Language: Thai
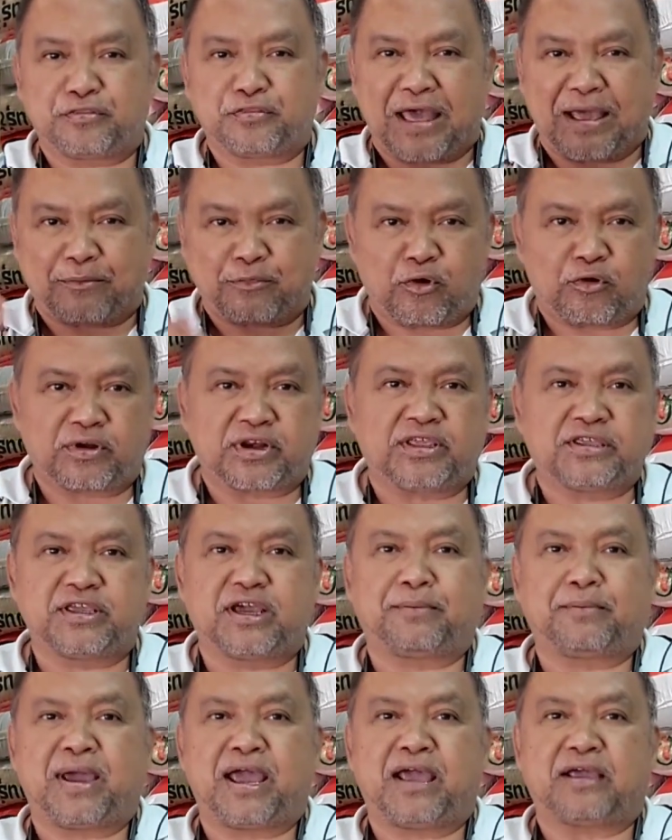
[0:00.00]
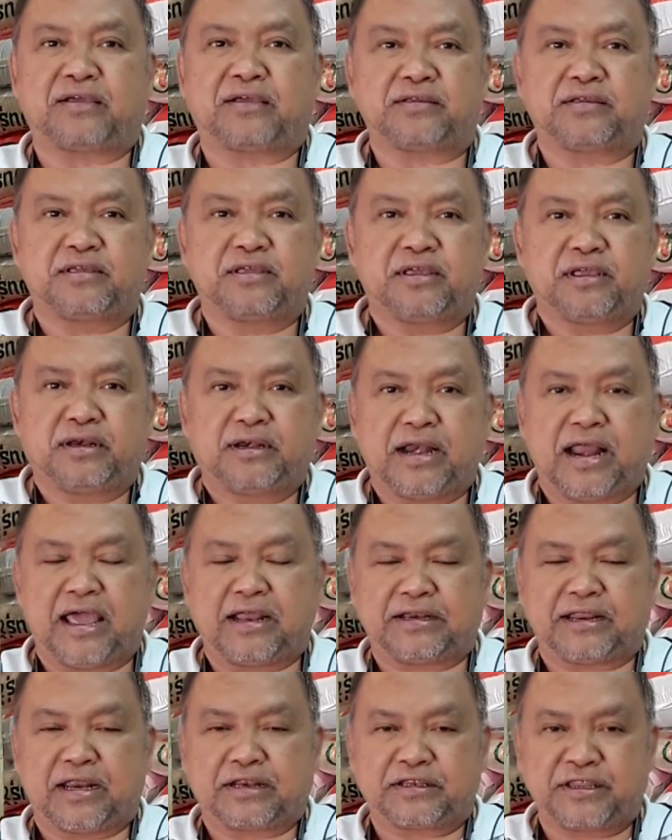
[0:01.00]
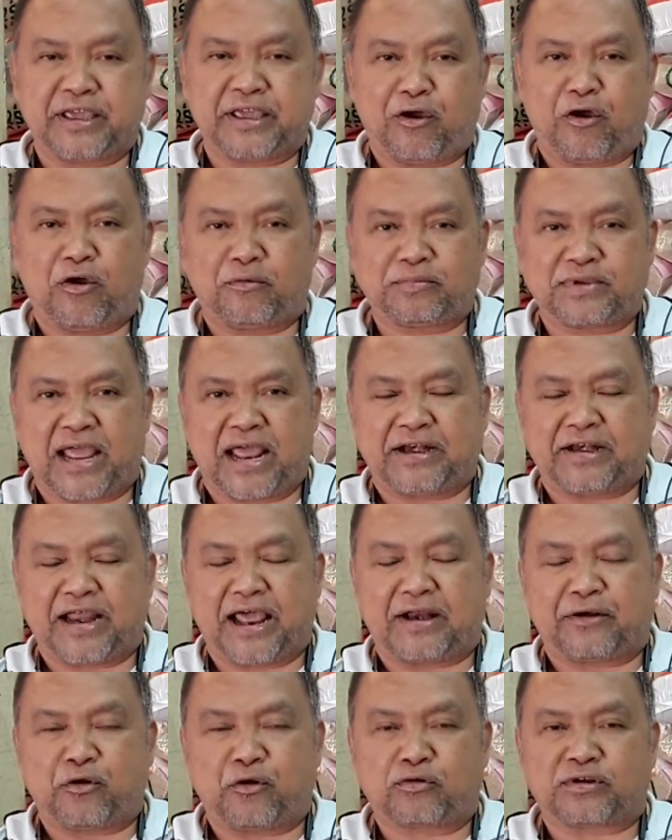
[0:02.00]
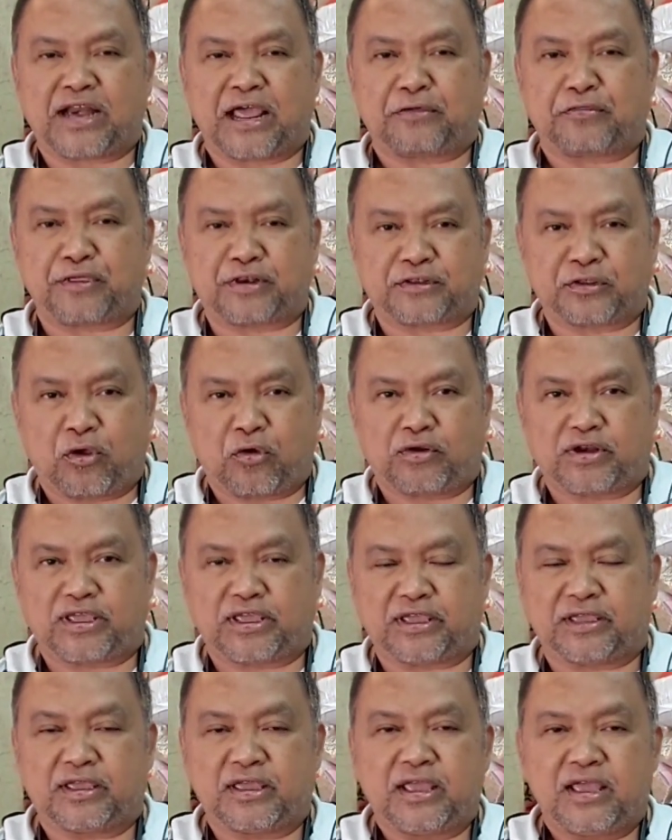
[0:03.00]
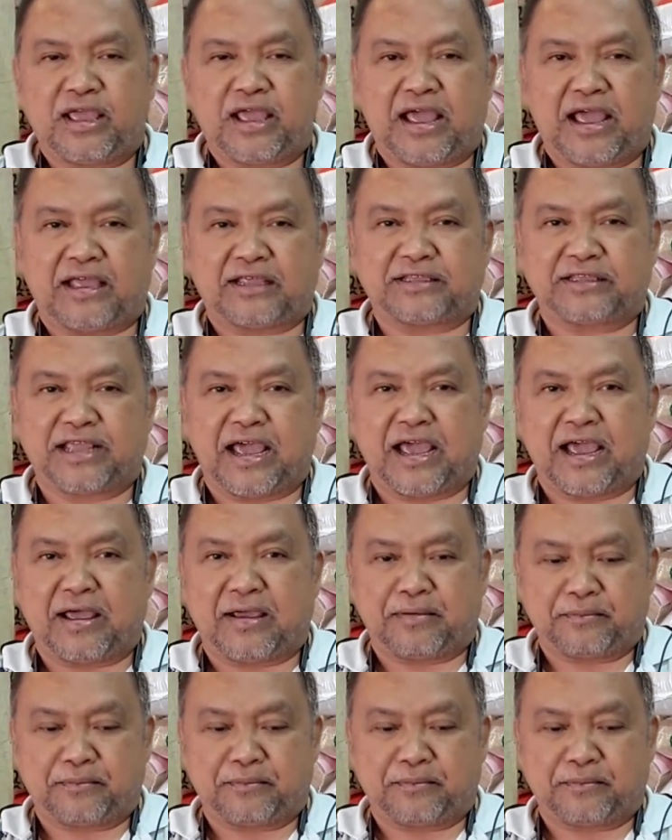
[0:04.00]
สามโรคนี้เยอะมากครับผมนะแต่เตี้ยหอมต้านทานโรคราซิโตนี่ อาจจะ